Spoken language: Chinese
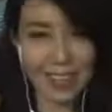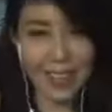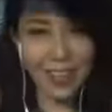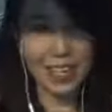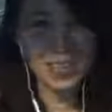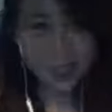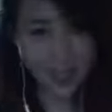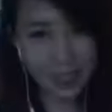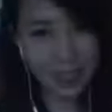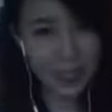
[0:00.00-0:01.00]
啊，然后这
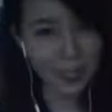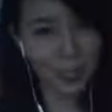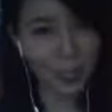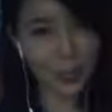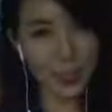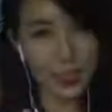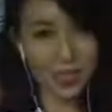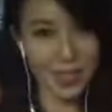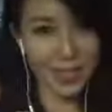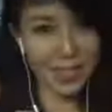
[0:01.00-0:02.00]
样子又混了
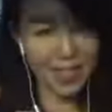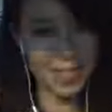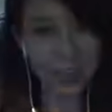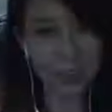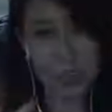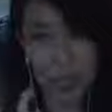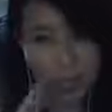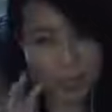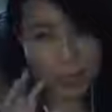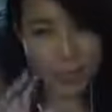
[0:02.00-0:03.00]
又一天了哈，对我来
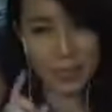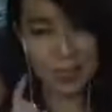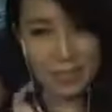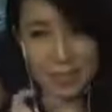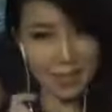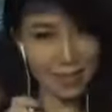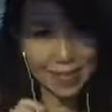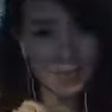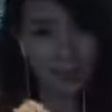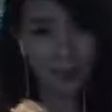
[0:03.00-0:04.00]
说没有这样子的日
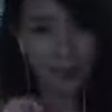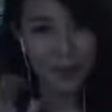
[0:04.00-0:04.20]
子的，